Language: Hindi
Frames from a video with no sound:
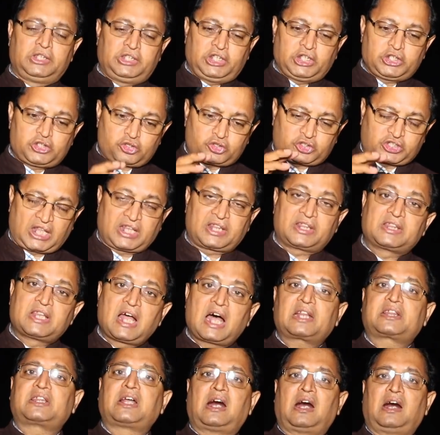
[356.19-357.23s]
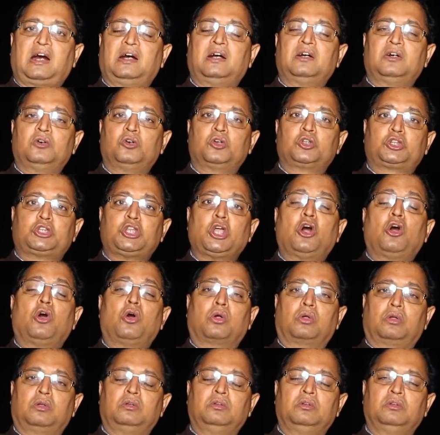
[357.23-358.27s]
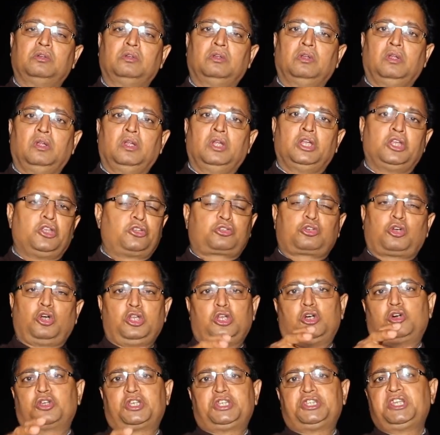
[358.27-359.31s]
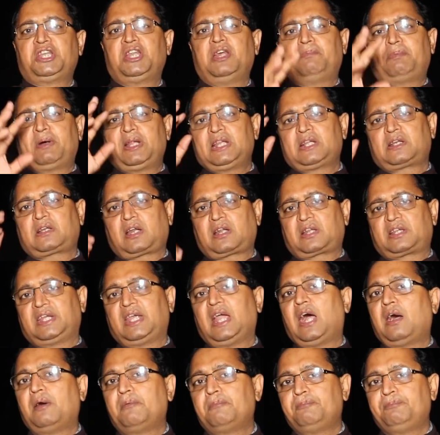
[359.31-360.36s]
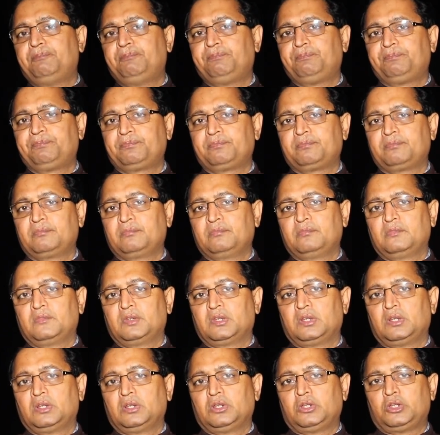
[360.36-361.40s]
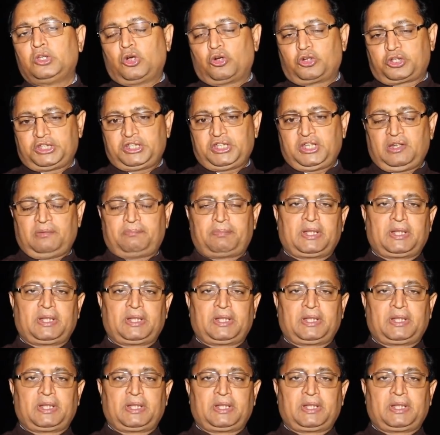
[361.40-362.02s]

ये जो धंधा था उद्योग इसको योगी जी ने बंद कर दिया योगी जी ने